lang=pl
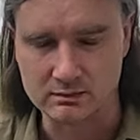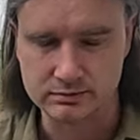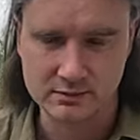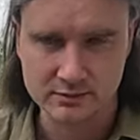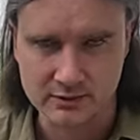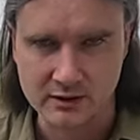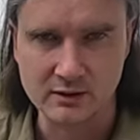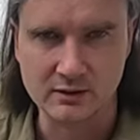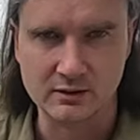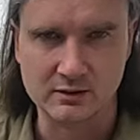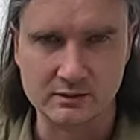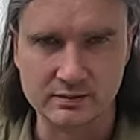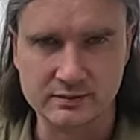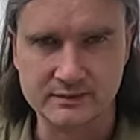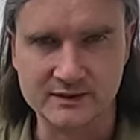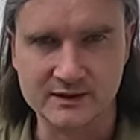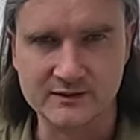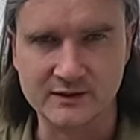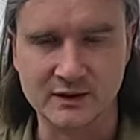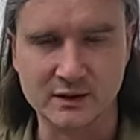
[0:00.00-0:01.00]
którego
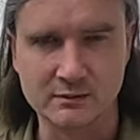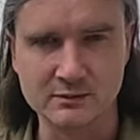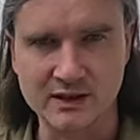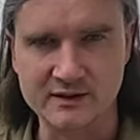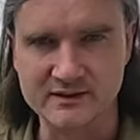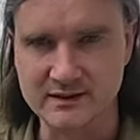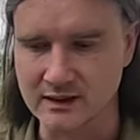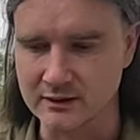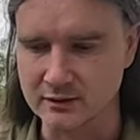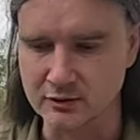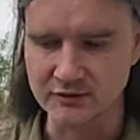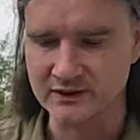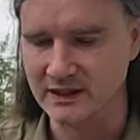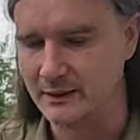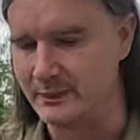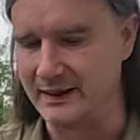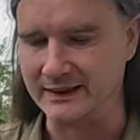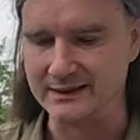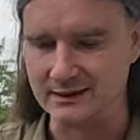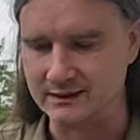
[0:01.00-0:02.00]
z wiadomych względów nie
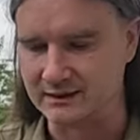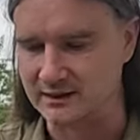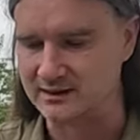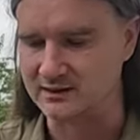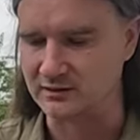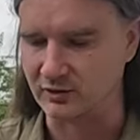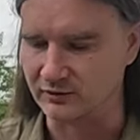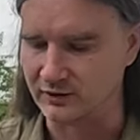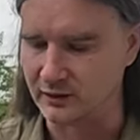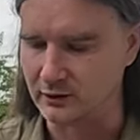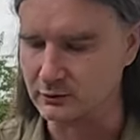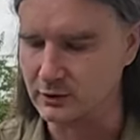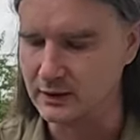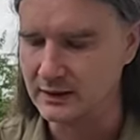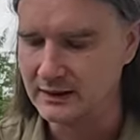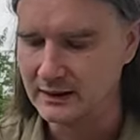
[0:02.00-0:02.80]
będę testował,